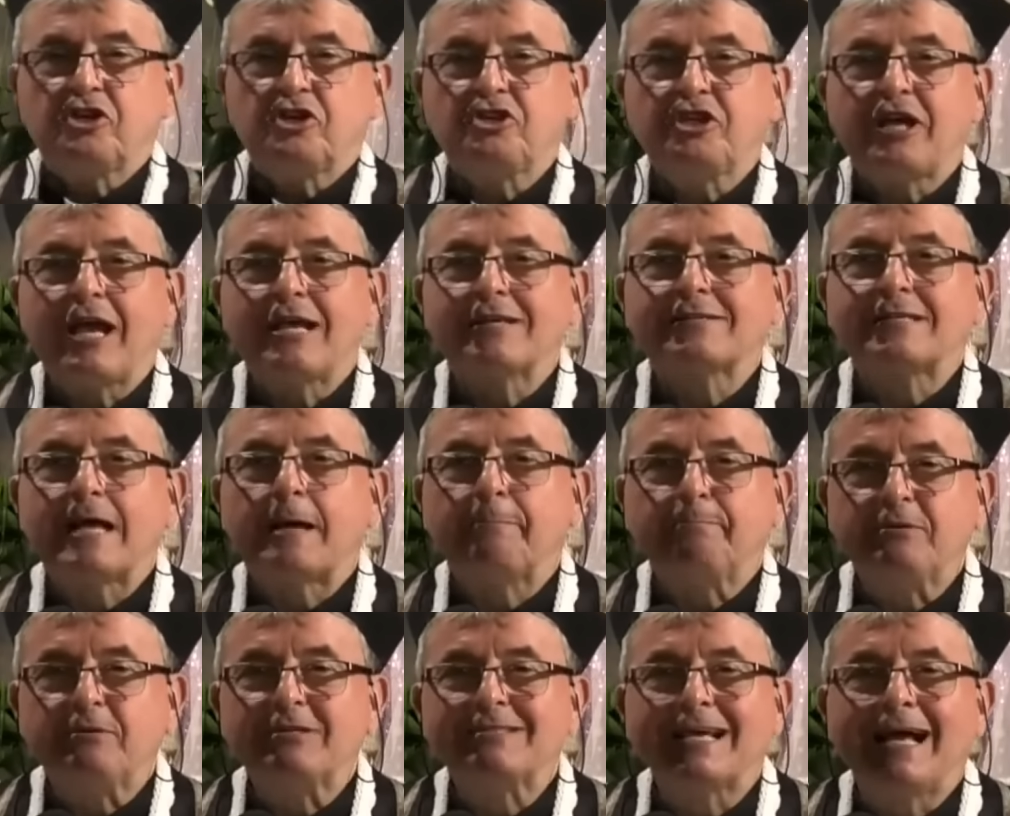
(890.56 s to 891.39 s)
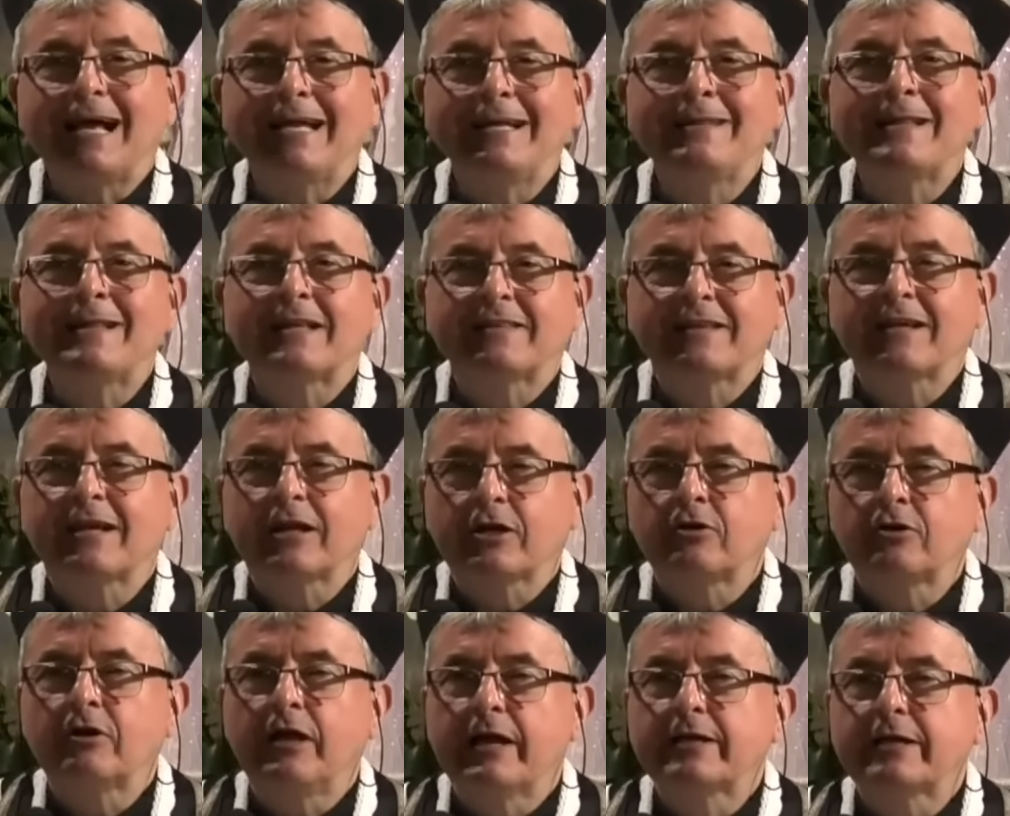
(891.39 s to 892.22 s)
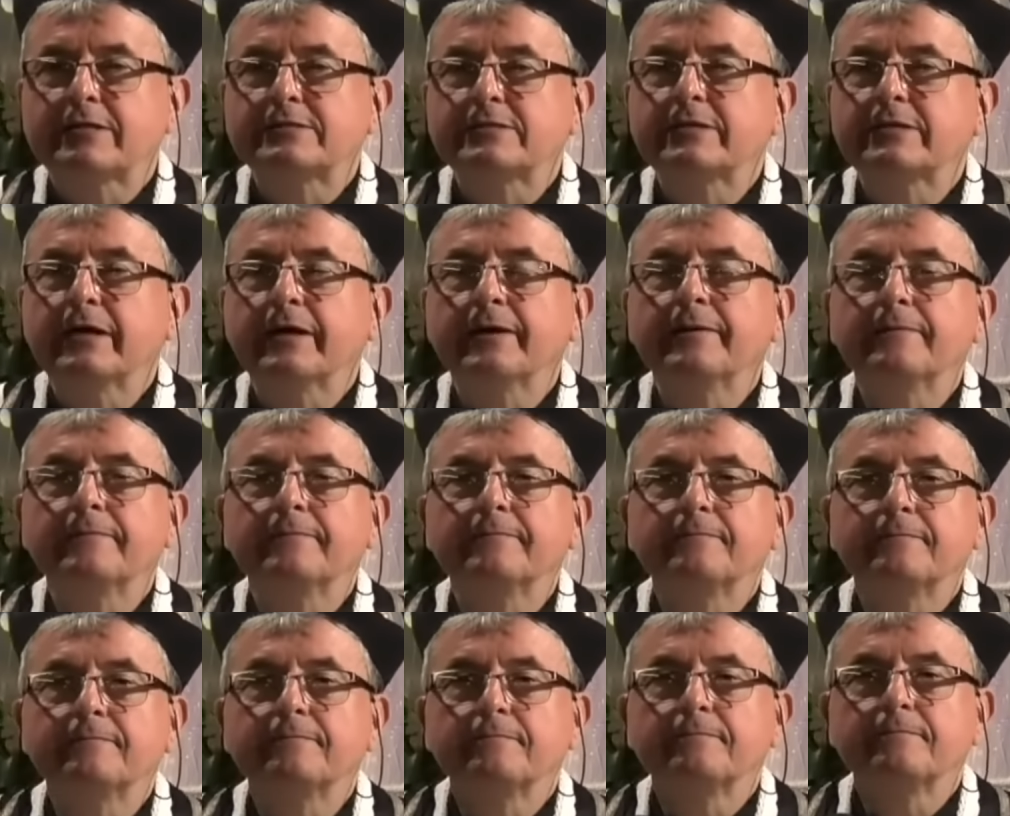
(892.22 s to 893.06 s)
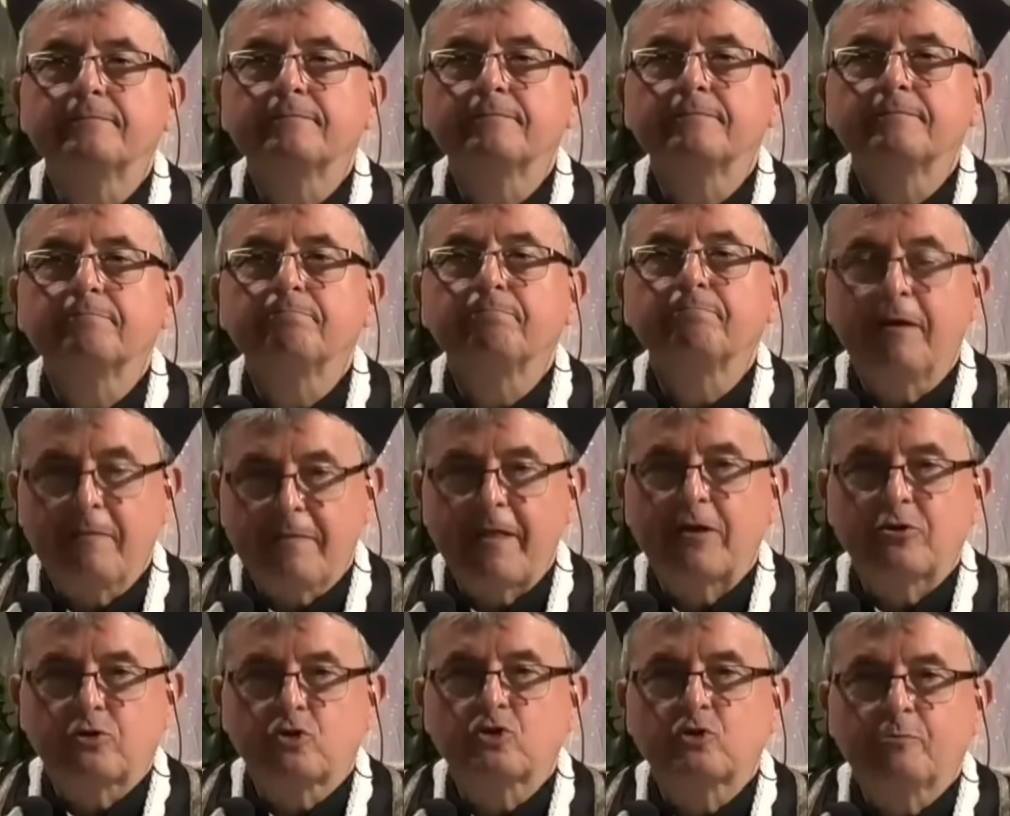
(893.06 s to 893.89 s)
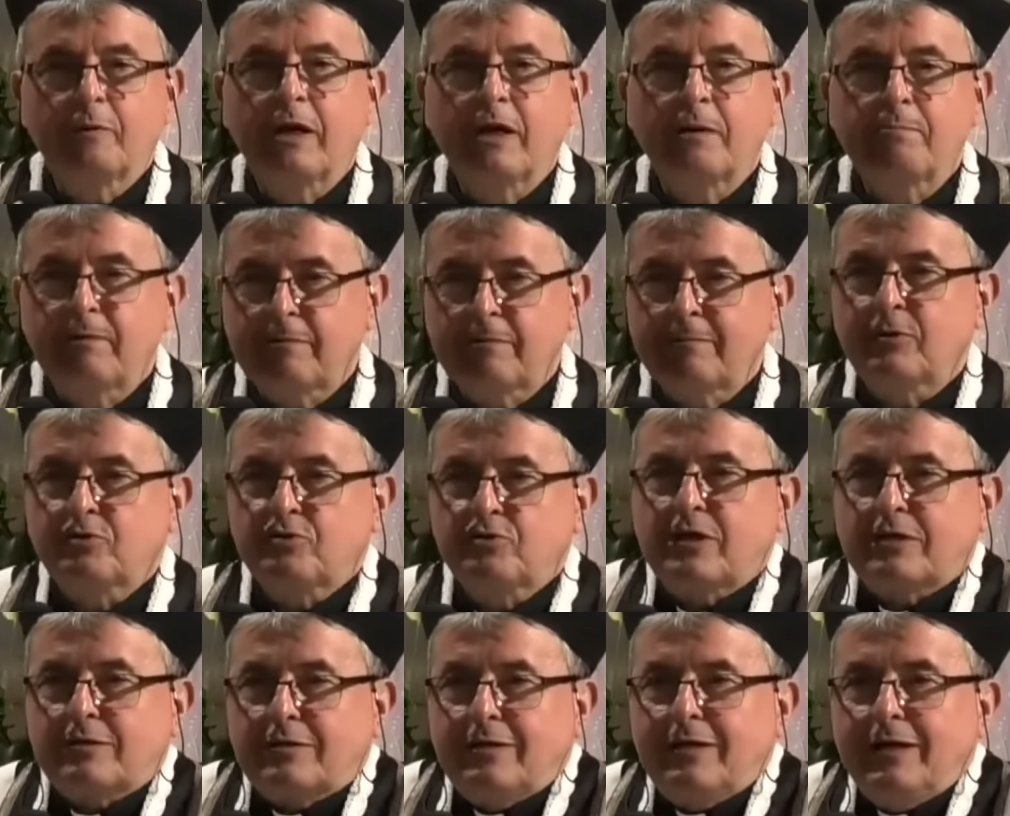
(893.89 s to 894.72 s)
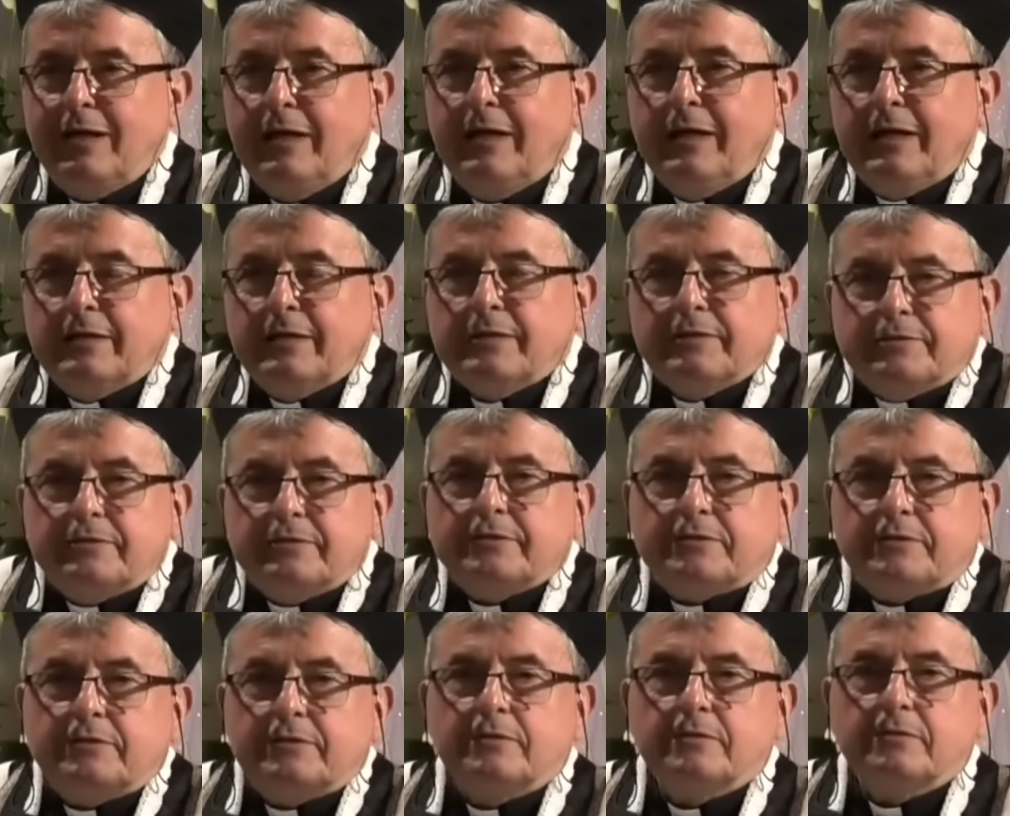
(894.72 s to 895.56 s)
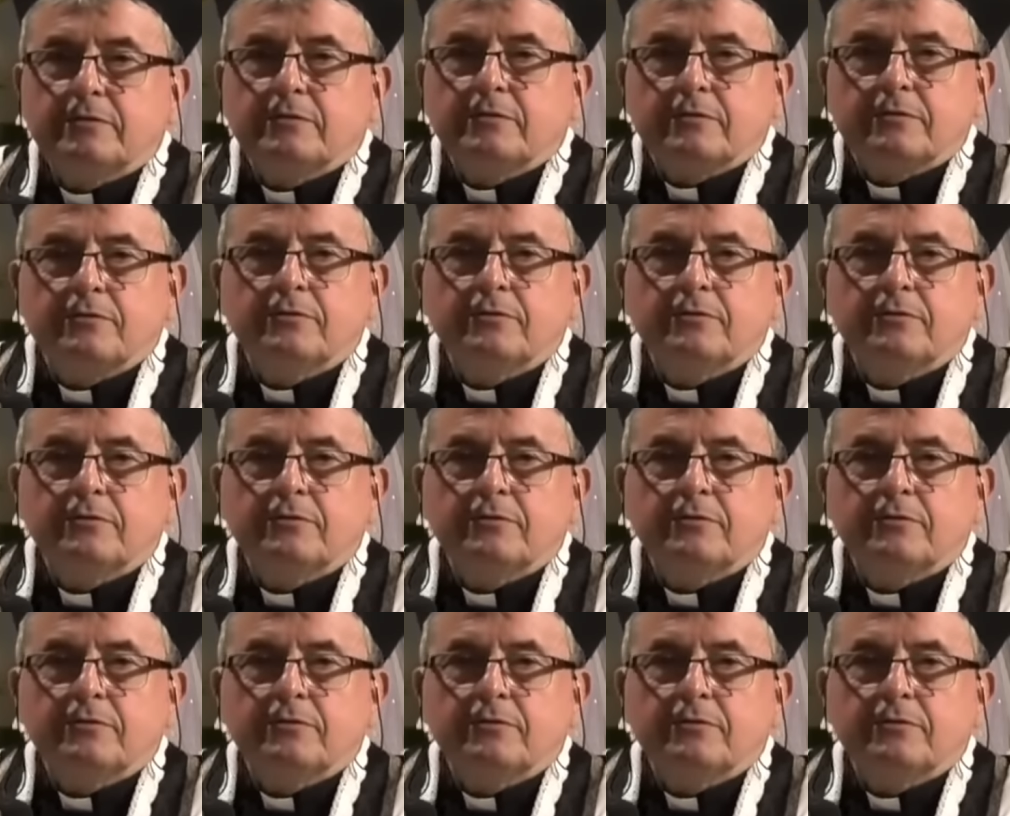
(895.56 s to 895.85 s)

się dzisiaj zapisali na te rekolekcje. Pan tak rozumie? Pan Marusiak? Dzieci,